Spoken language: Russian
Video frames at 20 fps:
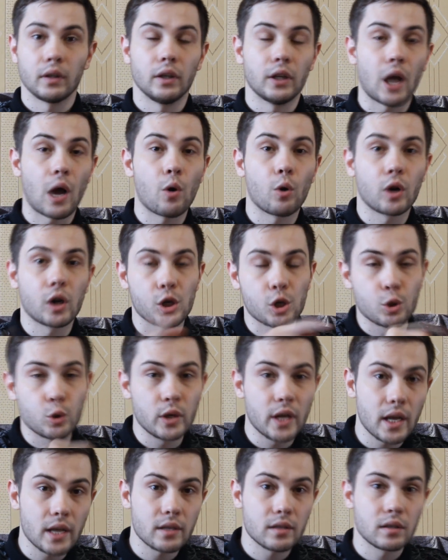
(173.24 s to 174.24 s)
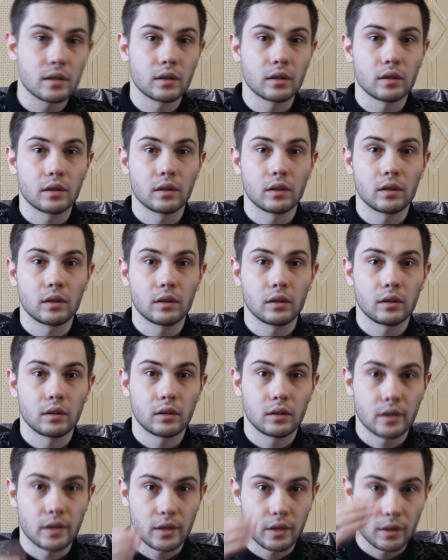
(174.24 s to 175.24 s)
Я ухожу есть,
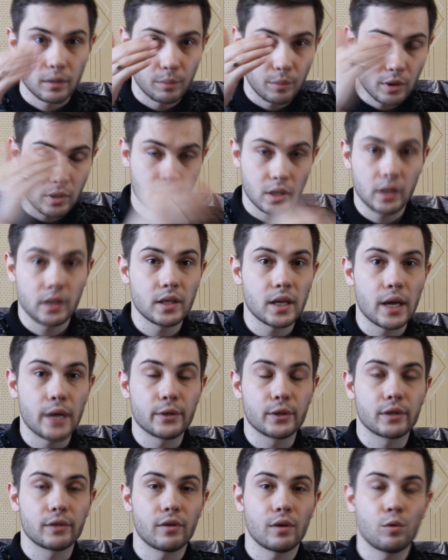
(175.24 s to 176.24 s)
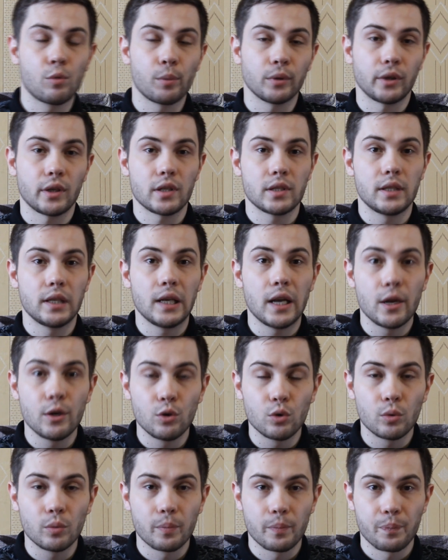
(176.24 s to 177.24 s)
присоединяюсь к своему
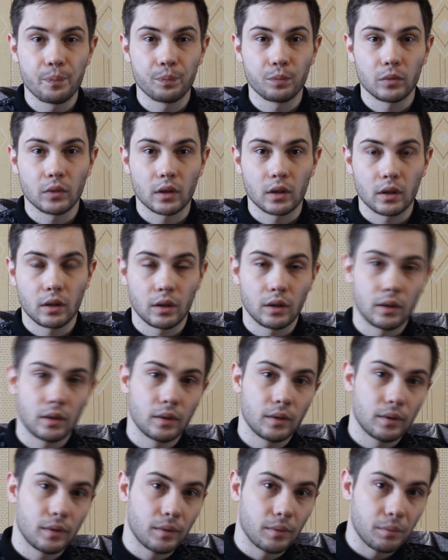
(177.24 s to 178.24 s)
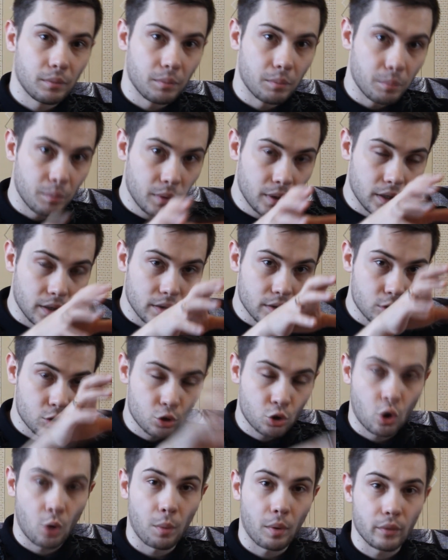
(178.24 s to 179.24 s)
подразделению. Мы
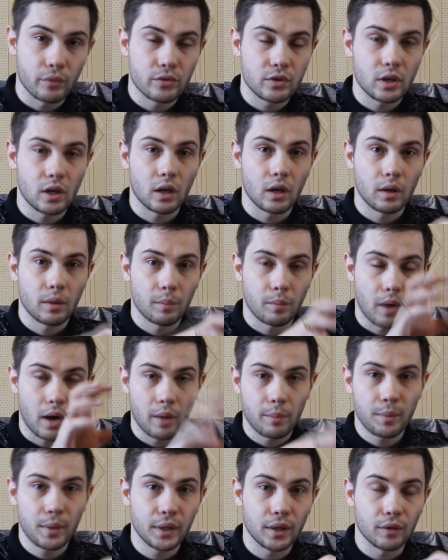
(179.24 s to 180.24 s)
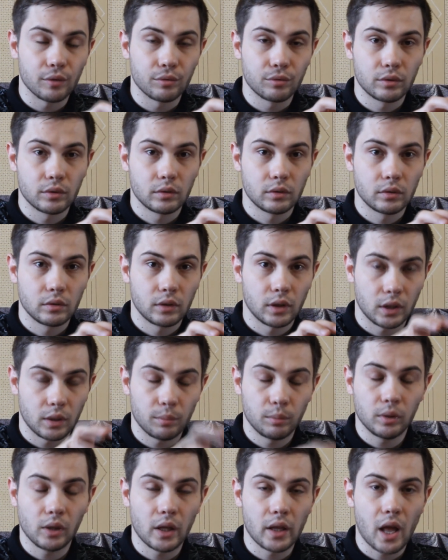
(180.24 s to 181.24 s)
с копом все, пообедав, это
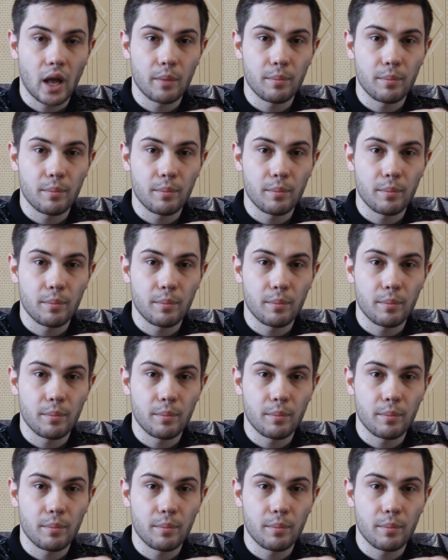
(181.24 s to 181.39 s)
было на